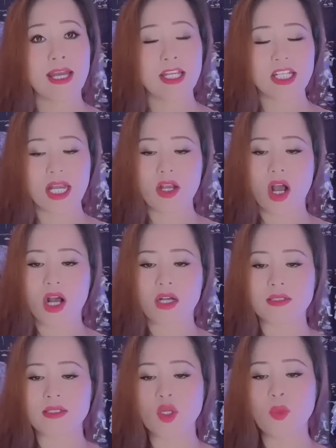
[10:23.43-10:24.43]
Sài
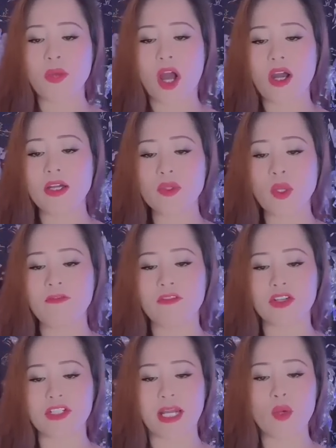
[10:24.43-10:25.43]
Gòn lúc đó tuy
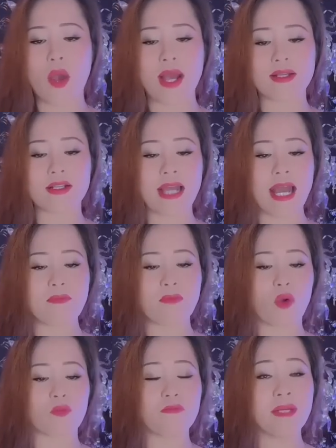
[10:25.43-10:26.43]
vừa trải qua cơn ác
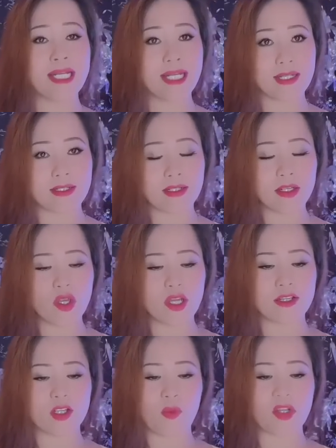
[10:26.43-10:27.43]
mộng binh lửa do
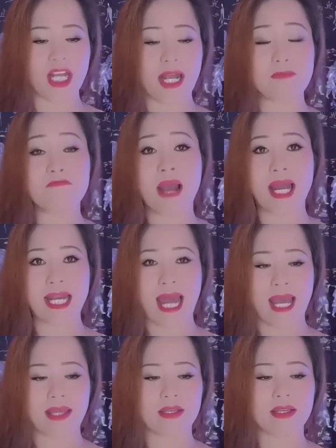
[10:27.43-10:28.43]
người Cộng sản mang
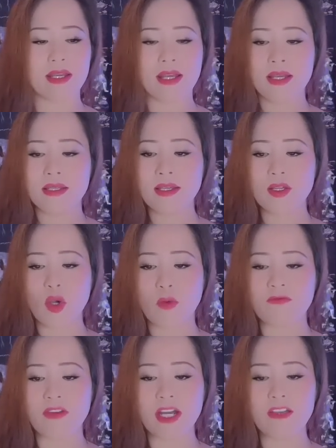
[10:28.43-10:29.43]
lại, nhưng
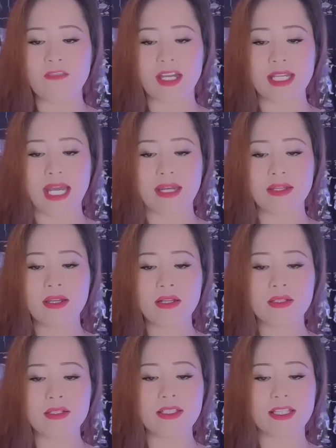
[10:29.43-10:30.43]
cùng với viễn cảnh đất
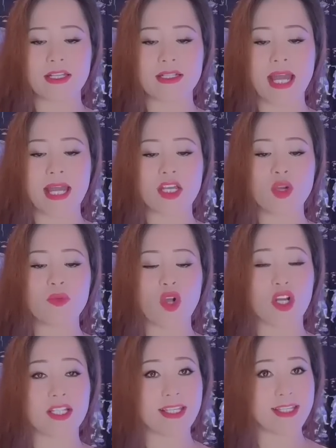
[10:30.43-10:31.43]
nước từ nay không
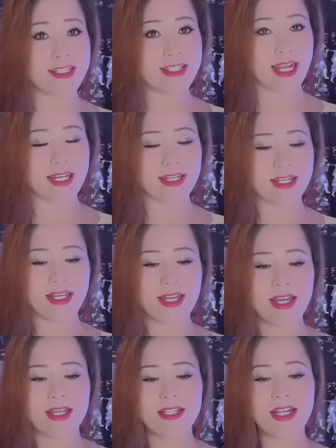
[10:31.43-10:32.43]
còn chiến tranh,
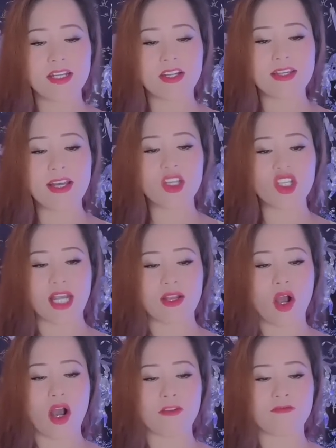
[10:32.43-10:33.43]
nên người dân Sài
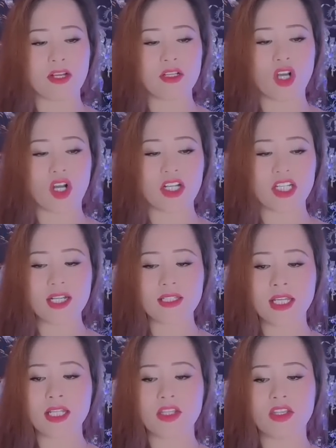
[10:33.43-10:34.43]
Gòn vẫn còn rất
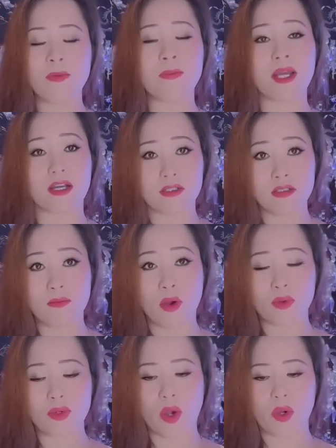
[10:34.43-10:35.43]
thích giúp đỡ
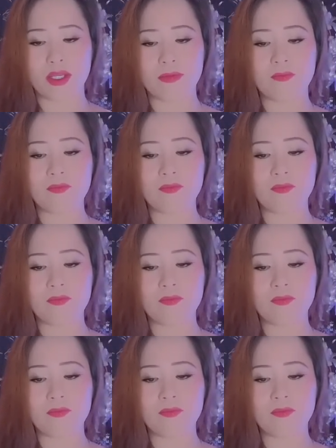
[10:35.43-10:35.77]
bộ đội.